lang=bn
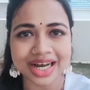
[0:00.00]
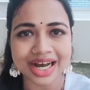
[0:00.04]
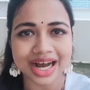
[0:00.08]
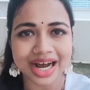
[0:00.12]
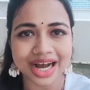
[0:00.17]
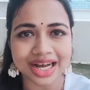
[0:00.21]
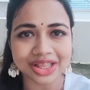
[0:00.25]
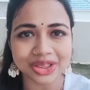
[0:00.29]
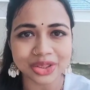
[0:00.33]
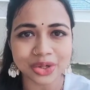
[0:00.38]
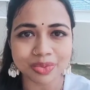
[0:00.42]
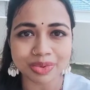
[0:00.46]

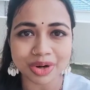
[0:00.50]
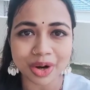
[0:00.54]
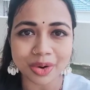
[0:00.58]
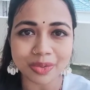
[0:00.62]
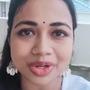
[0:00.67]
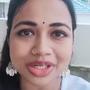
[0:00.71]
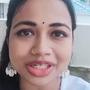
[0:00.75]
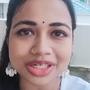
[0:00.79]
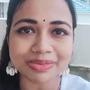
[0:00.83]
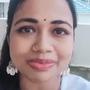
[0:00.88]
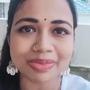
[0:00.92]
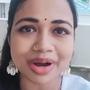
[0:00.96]
আর তোমরাও
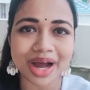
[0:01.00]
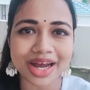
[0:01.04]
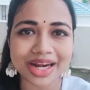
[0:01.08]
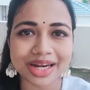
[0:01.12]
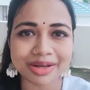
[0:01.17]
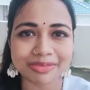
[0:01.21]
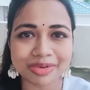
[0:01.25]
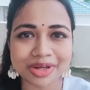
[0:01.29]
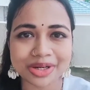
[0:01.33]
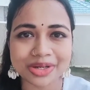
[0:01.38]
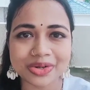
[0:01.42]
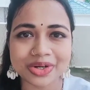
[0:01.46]
বেশি বাইরে
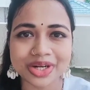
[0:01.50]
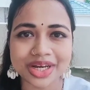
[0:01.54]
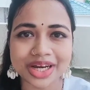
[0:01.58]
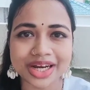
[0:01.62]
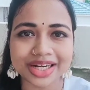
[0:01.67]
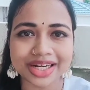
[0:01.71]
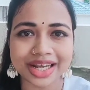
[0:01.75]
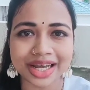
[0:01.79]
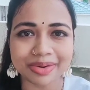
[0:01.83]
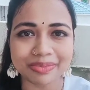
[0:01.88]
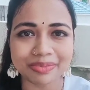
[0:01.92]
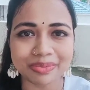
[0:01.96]
বেরিও না
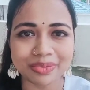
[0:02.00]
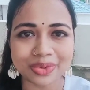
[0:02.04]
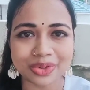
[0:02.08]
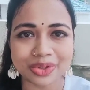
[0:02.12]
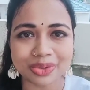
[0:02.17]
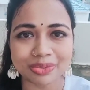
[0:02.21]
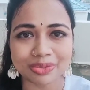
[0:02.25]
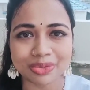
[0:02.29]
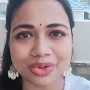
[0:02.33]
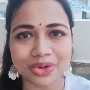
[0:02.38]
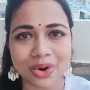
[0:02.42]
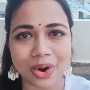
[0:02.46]
এটাই
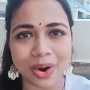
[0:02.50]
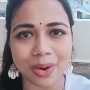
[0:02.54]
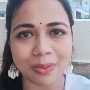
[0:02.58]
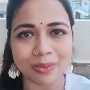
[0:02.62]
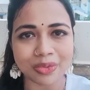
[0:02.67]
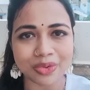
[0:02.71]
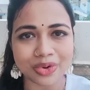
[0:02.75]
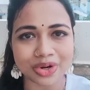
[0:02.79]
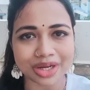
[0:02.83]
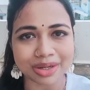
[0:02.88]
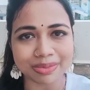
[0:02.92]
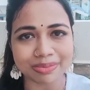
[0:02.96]
বলবো কম
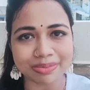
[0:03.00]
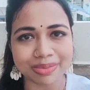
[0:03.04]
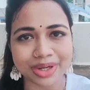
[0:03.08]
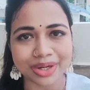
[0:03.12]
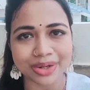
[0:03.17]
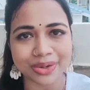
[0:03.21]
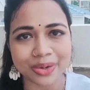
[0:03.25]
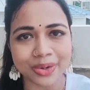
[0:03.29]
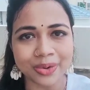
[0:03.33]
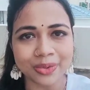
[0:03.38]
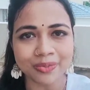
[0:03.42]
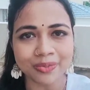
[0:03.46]
করে বেরো